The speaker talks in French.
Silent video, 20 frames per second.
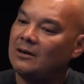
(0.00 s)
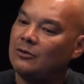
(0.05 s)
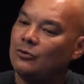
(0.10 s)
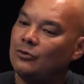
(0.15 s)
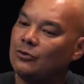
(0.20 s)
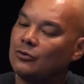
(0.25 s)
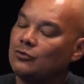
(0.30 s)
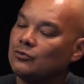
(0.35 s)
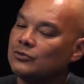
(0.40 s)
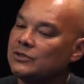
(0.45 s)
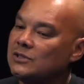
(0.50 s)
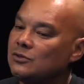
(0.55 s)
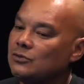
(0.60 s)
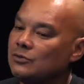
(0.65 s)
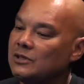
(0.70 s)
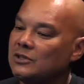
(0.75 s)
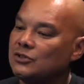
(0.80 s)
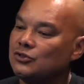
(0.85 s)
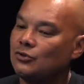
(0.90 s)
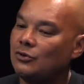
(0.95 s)
euh, conditionne
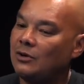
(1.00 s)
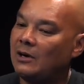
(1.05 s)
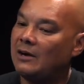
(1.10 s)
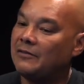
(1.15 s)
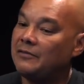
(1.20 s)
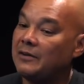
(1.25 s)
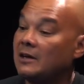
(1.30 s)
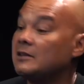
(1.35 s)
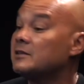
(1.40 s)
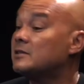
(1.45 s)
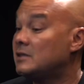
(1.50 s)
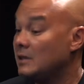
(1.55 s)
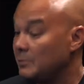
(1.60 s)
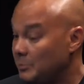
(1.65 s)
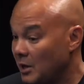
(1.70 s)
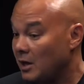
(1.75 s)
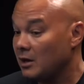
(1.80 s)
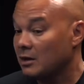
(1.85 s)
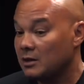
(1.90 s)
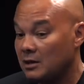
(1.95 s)
les gens à faire c'est
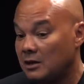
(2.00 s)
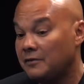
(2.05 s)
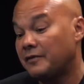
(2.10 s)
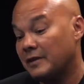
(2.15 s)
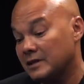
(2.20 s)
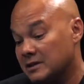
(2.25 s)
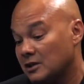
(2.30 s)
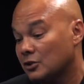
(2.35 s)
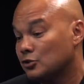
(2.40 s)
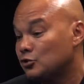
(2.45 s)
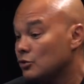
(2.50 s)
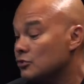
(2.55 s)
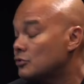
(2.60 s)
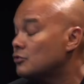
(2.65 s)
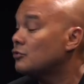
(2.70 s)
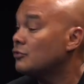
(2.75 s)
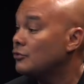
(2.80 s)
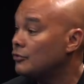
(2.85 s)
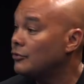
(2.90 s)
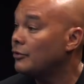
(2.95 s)
bien qu'ils fassent quelque chose que
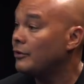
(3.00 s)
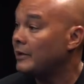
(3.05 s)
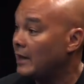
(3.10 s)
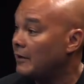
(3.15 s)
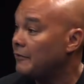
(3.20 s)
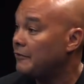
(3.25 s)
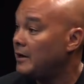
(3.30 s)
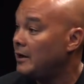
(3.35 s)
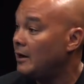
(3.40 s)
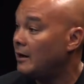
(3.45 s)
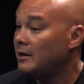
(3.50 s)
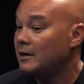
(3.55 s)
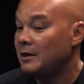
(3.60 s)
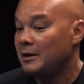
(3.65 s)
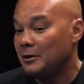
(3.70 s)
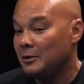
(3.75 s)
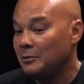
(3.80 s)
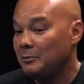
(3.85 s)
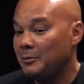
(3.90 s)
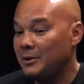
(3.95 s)
de ne rien faire
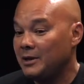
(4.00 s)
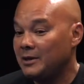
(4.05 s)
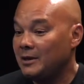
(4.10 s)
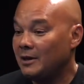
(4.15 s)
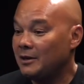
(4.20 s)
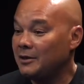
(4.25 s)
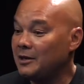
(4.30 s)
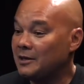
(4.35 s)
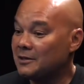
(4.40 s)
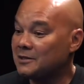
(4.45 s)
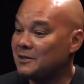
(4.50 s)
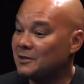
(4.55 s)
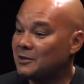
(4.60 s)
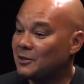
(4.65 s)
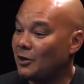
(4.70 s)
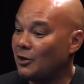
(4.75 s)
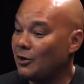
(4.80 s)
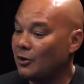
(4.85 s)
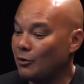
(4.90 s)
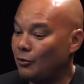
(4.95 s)
mais derrière, c'est
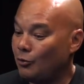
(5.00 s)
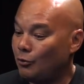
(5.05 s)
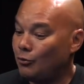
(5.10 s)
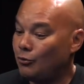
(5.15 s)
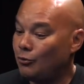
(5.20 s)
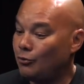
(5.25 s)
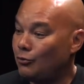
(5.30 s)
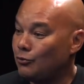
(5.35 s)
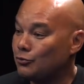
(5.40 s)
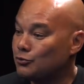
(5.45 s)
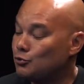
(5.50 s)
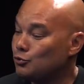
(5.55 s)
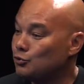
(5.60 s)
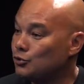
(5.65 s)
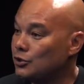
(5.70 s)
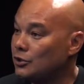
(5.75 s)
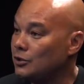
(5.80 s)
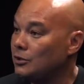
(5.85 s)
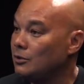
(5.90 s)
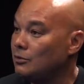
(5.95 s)
un grand
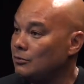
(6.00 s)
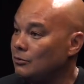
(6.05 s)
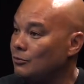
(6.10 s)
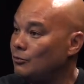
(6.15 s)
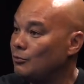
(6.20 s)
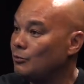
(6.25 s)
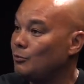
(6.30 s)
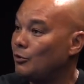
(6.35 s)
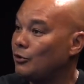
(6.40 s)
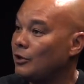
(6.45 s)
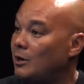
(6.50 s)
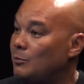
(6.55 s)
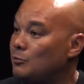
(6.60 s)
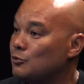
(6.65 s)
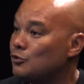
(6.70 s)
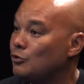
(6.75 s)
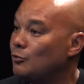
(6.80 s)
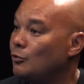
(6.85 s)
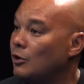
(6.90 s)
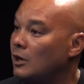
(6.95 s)
sujet où on demandera à M.
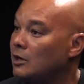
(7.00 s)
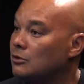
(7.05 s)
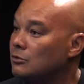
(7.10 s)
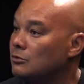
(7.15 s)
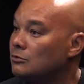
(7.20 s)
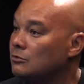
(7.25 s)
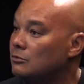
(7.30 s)
Morel de nous